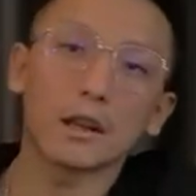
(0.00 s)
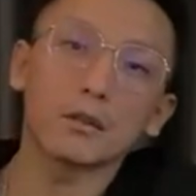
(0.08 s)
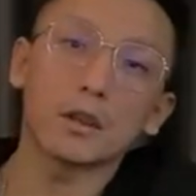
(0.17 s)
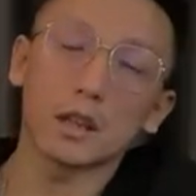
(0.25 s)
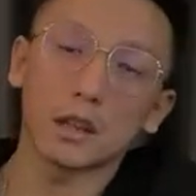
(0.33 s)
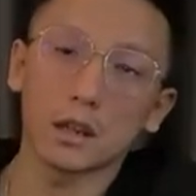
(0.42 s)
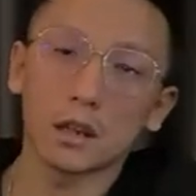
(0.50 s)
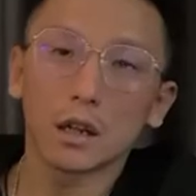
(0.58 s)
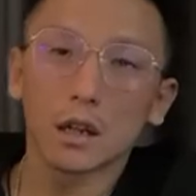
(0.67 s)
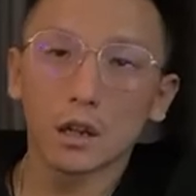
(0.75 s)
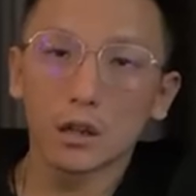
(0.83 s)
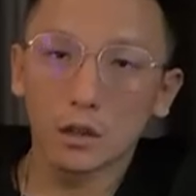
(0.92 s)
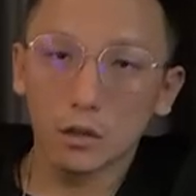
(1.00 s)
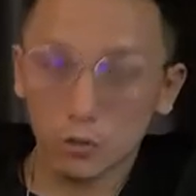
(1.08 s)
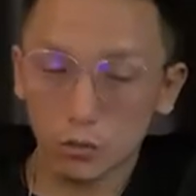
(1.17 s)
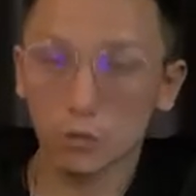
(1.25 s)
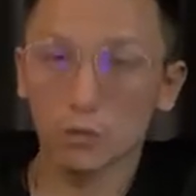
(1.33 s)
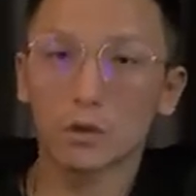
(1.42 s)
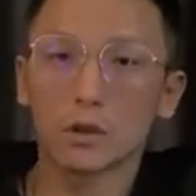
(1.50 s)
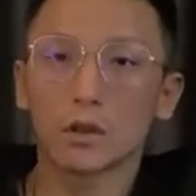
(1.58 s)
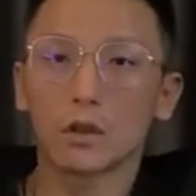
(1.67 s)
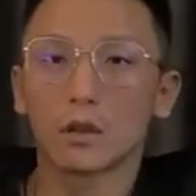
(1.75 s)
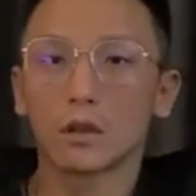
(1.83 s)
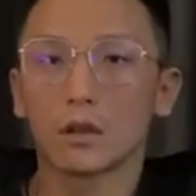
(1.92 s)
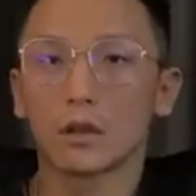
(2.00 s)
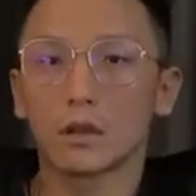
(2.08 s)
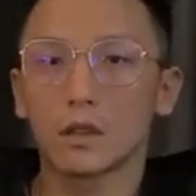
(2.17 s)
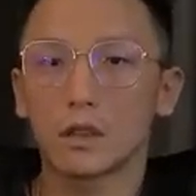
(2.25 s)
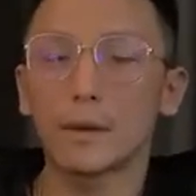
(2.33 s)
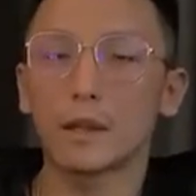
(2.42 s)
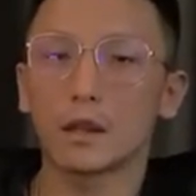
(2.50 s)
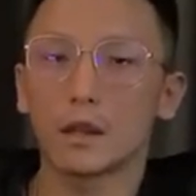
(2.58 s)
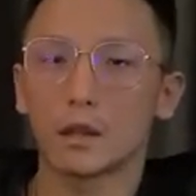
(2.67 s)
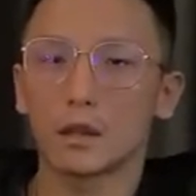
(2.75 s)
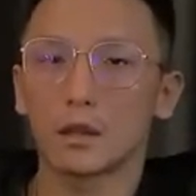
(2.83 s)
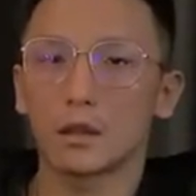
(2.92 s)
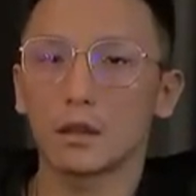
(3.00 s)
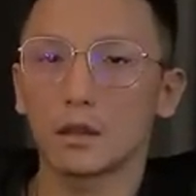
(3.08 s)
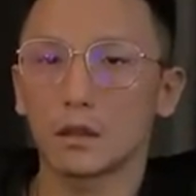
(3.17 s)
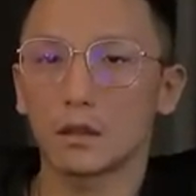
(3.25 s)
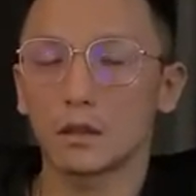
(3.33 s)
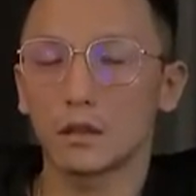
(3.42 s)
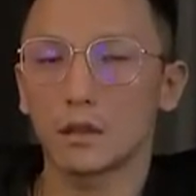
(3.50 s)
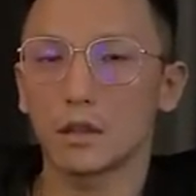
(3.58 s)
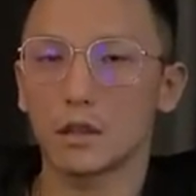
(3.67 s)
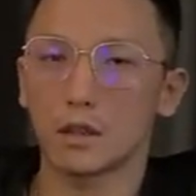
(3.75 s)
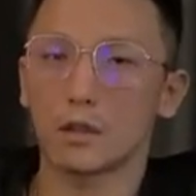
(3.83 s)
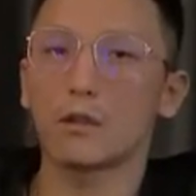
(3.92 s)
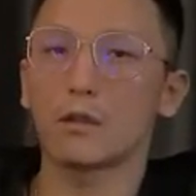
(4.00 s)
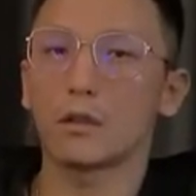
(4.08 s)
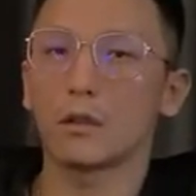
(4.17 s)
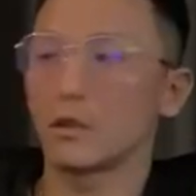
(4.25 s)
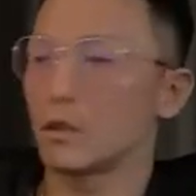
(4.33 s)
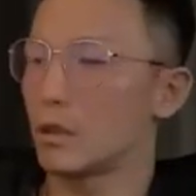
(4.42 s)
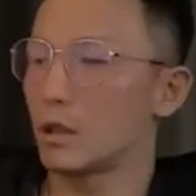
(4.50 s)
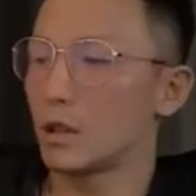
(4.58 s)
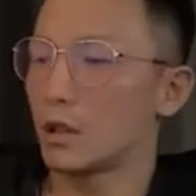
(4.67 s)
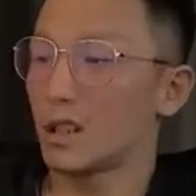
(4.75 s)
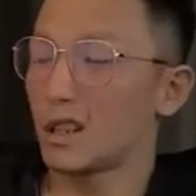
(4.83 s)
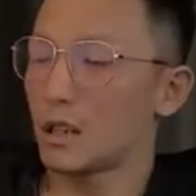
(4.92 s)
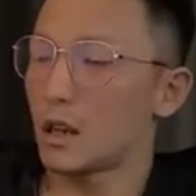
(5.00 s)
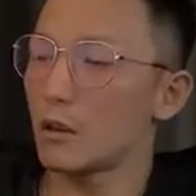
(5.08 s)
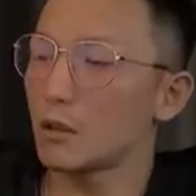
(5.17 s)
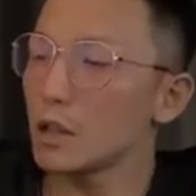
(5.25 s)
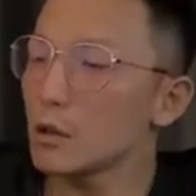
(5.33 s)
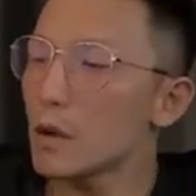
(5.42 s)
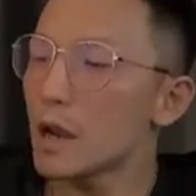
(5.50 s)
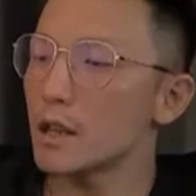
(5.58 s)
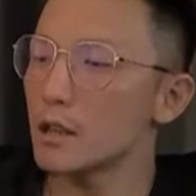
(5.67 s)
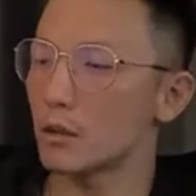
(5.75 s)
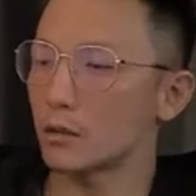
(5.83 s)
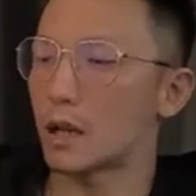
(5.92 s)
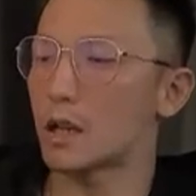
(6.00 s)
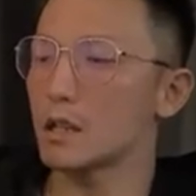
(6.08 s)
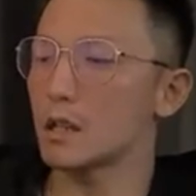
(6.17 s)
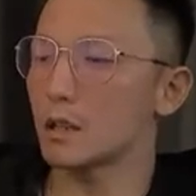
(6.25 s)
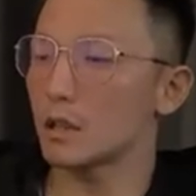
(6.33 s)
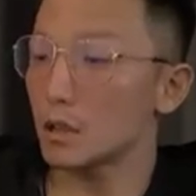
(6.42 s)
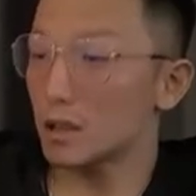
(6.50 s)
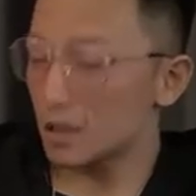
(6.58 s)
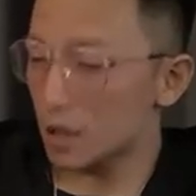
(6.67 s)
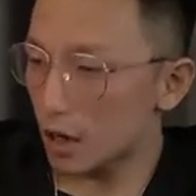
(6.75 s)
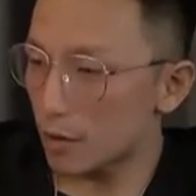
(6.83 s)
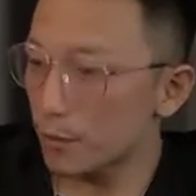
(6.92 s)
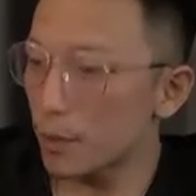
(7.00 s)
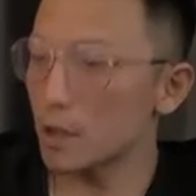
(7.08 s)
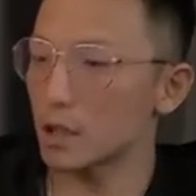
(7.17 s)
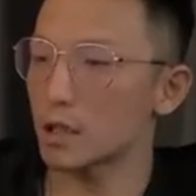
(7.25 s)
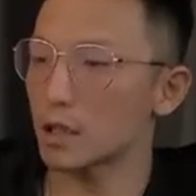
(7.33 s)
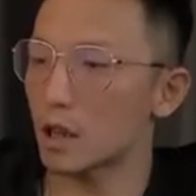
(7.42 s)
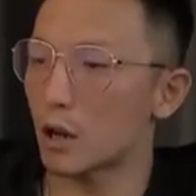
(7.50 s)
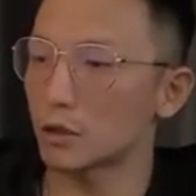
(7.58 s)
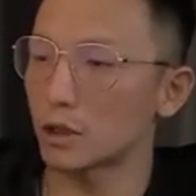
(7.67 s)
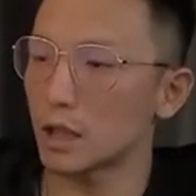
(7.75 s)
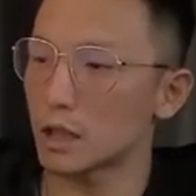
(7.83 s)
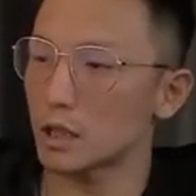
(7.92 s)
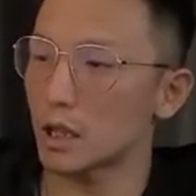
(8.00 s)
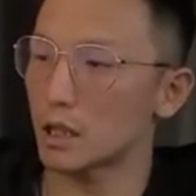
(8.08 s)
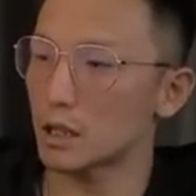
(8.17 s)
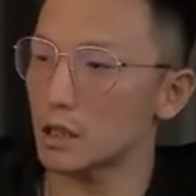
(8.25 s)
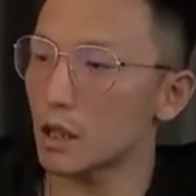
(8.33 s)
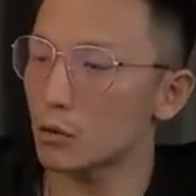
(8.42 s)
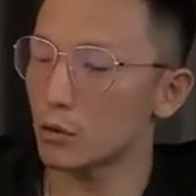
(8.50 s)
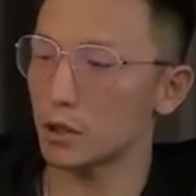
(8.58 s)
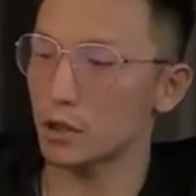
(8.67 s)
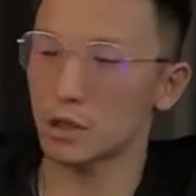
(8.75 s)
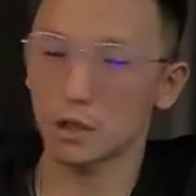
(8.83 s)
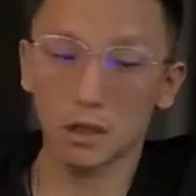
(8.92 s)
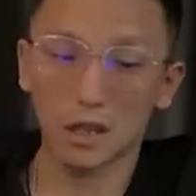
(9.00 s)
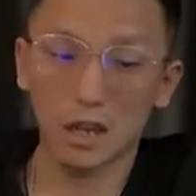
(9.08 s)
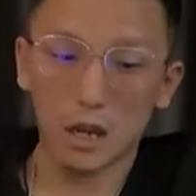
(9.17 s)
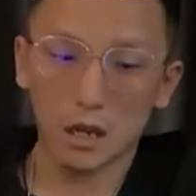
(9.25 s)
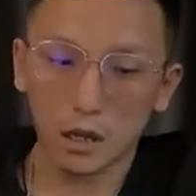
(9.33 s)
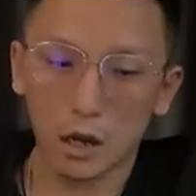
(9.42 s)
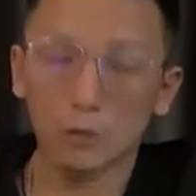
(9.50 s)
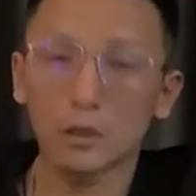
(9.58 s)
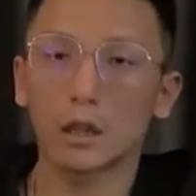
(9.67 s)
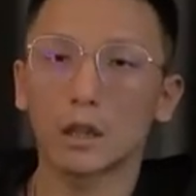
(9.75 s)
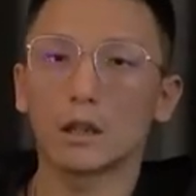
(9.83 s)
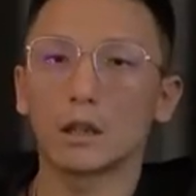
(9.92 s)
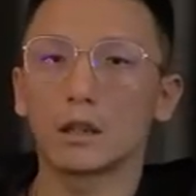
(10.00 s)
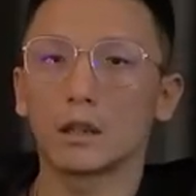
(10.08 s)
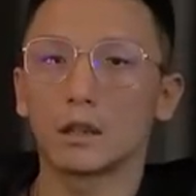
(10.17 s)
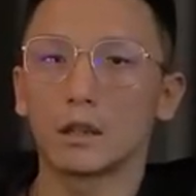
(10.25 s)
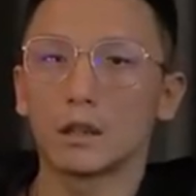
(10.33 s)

但是挫折容易让他情绪低落，对自己的能力产生怀疑。在那个当下，如果你发现他情绪低落，你可以约他第二天进行复盘。